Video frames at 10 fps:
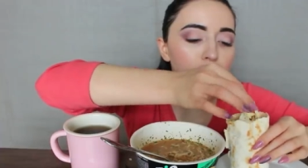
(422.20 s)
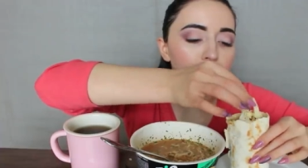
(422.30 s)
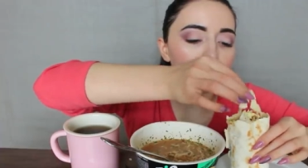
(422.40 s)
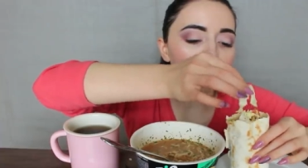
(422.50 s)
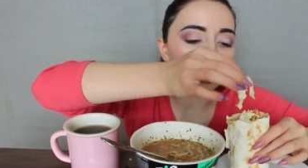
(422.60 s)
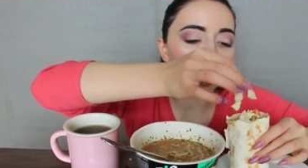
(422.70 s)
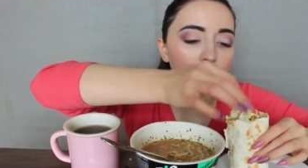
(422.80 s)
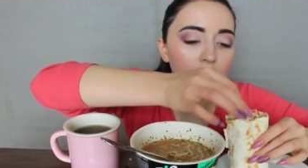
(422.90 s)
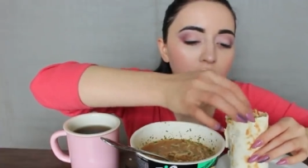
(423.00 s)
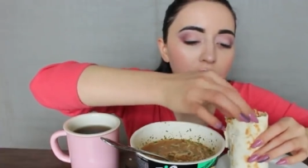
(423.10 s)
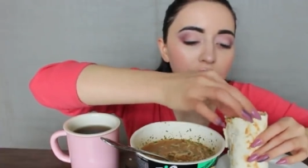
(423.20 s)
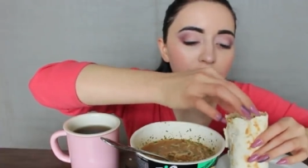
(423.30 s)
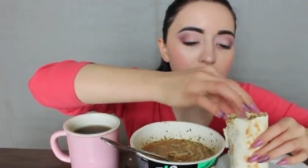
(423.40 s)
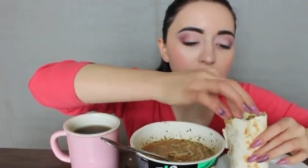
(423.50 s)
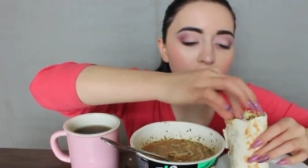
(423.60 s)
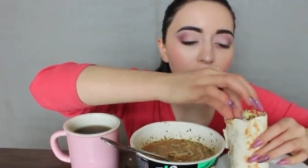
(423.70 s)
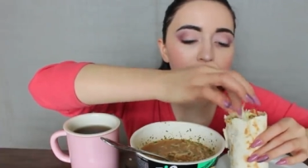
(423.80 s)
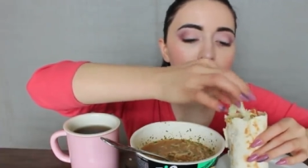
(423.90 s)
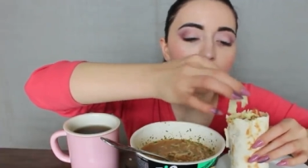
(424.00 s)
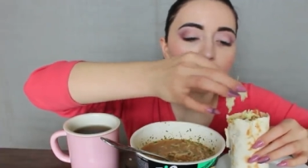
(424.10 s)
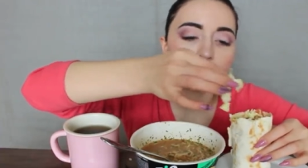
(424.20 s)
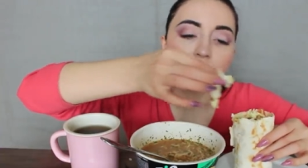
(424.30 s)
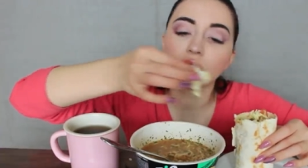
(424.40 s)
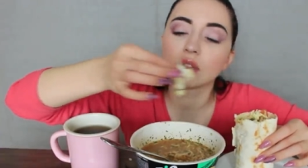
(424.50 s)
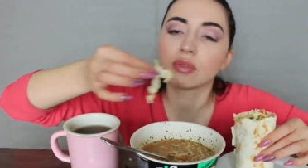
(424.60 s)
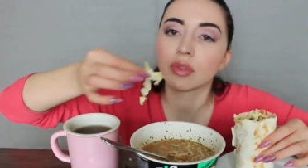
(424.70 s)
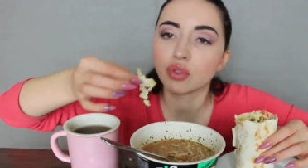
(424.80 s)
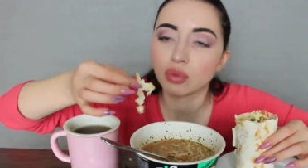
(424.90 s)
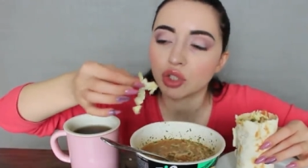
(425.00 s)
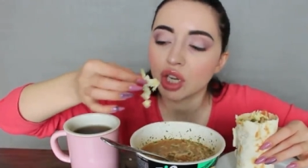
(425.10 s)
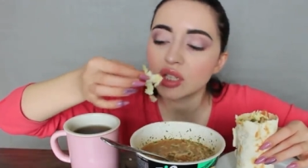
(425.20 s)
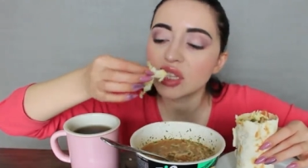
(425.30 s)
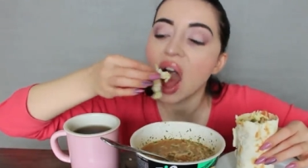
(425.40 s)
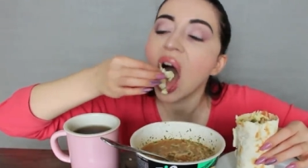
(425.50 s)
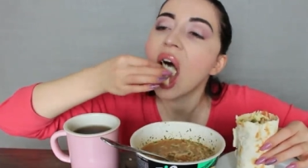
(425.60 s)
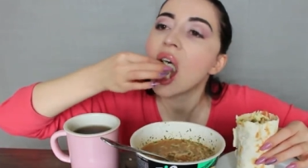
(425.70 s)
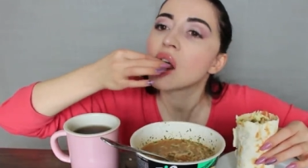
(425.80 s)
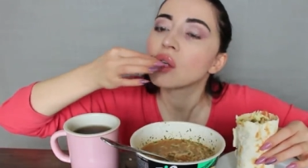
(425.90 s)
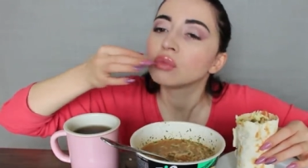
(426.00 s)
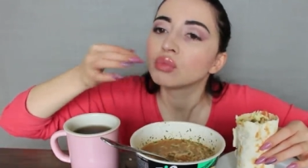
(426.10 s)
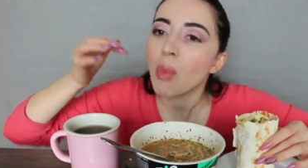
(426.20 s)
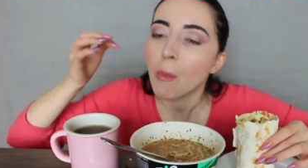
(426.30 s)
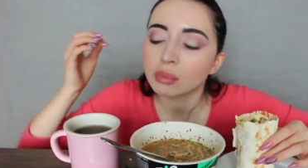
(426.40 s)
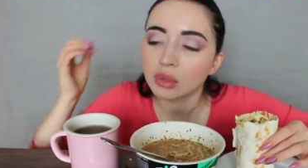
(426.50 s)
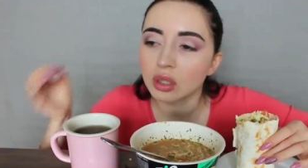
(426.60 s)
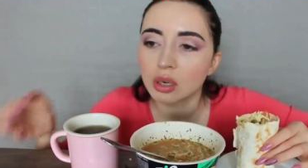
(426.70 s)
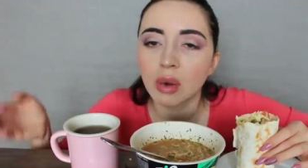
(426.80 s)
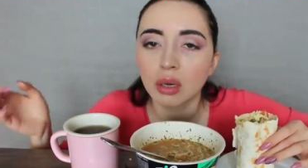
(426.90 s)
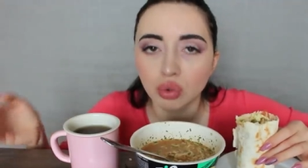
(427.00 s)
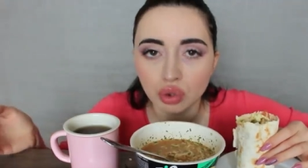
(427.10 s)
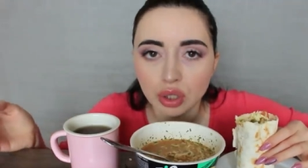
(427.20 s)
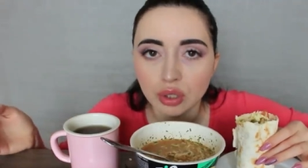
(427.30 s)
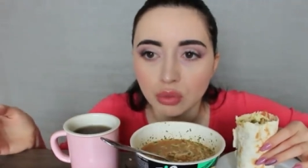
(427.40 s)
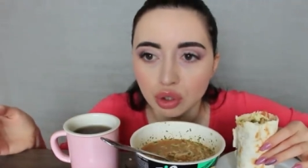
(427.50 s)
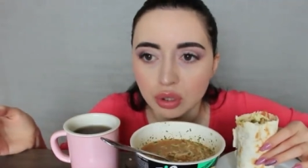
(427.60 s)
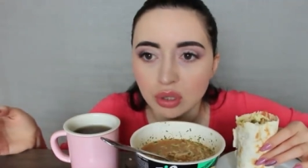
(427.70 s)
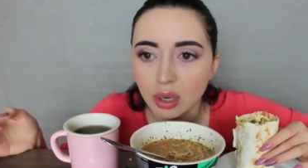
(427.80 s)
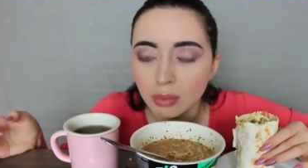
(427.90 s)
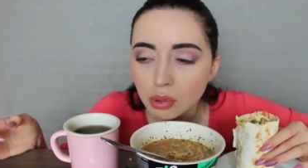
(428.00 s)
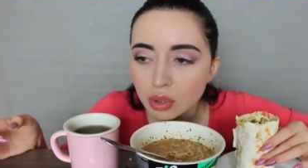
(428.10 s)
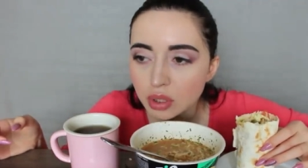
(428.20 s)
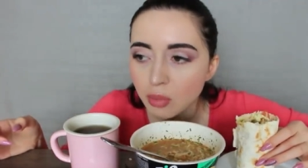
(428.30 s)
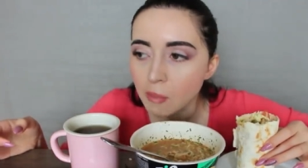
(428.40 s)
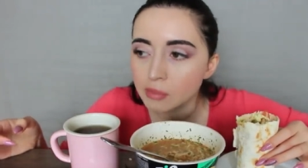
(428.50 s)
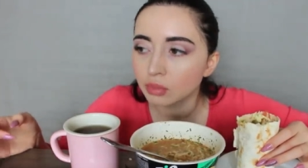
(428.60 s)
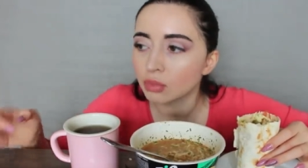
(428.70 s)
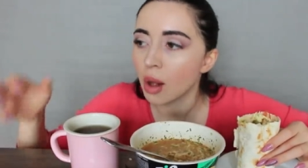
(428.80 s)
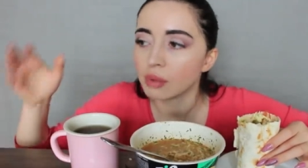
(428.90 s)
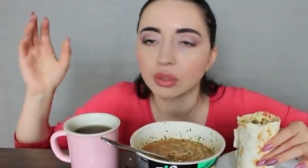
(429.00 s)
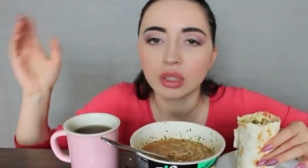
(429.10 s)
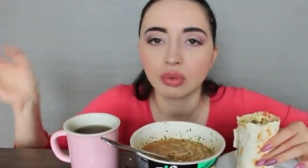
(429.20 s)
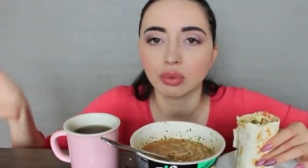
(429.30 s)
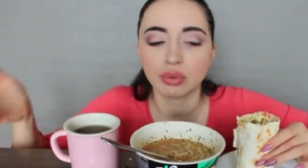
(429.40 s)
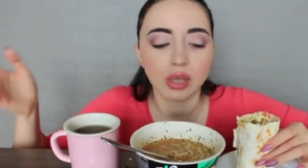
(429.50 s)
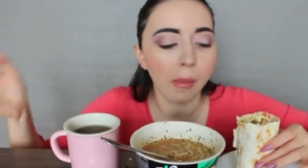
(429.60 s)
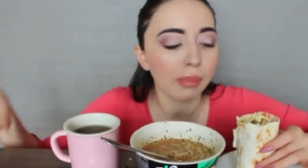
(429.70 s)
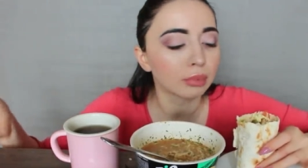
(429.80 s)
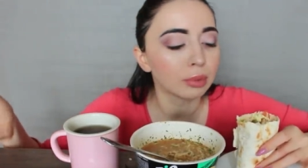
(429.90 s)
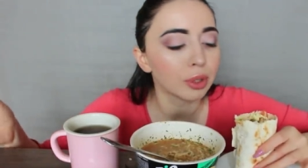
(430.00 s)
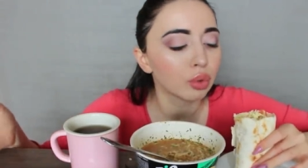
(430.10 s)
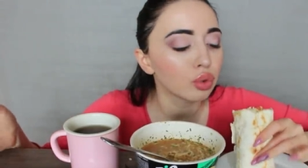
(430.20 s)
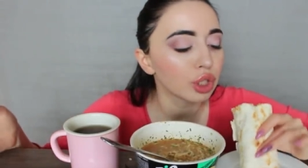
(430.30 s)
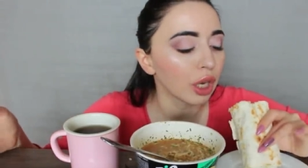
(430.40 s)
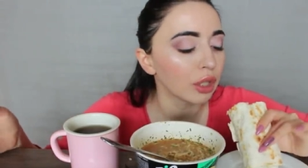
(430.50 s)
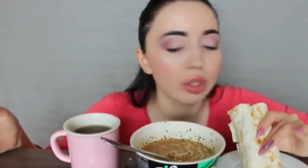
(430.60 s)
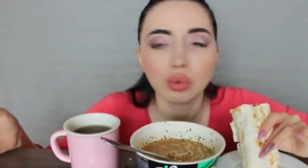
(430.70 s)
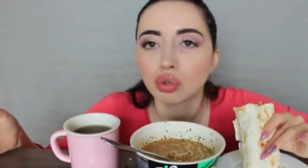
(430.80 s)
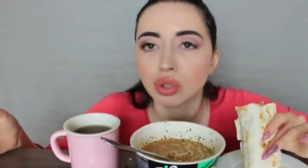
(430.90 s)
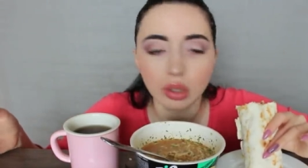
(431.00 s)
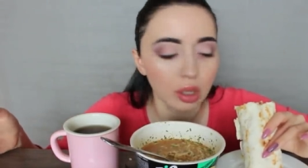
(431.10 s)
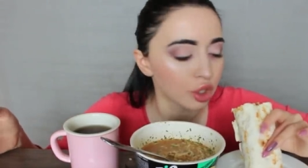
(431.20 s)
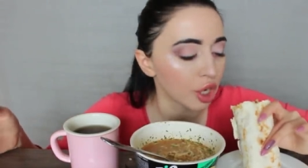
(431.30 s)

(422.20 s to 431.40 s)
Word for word: не знаю, яхты и все дела. Не в этом во всем счастье. На нормальную жизнь можно заработать. А вот эти вот все побрякушки, они не нужны для